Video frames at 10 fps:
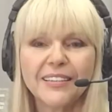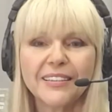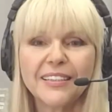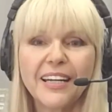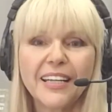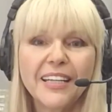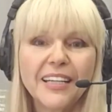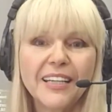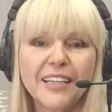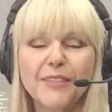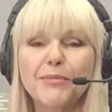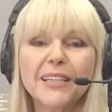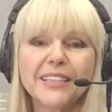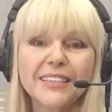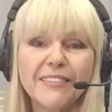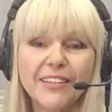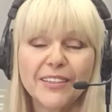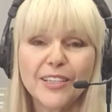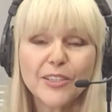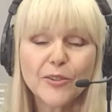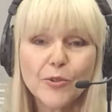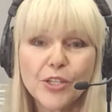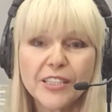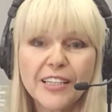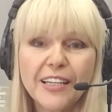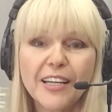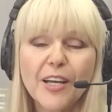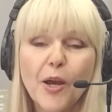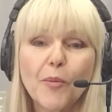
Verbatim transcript: Дорогие и благословенные слушатели,